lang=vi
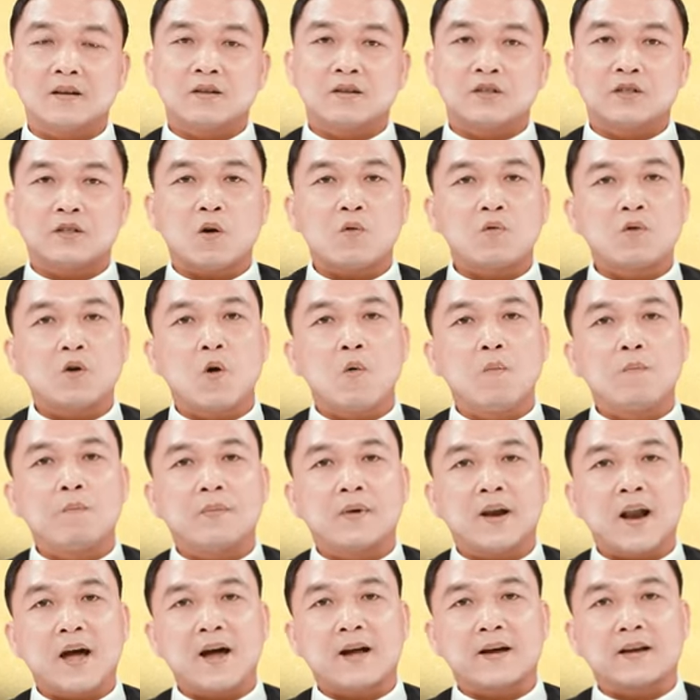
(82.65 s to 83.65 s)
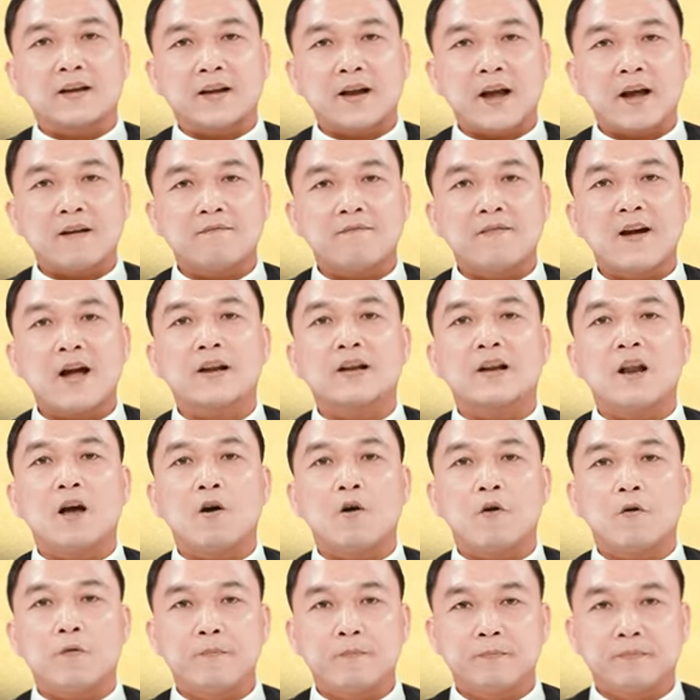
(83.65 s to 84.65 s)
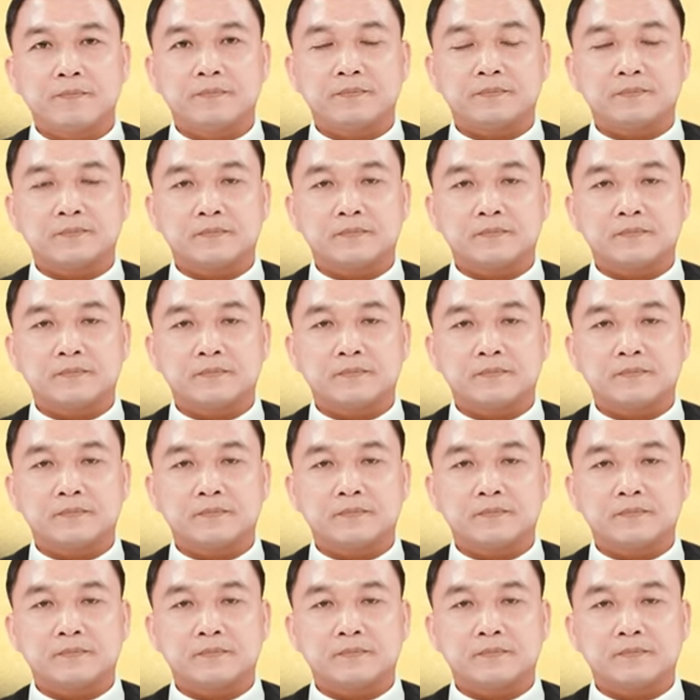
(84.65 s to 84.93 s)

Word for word: sau cùng là Caphác Naum.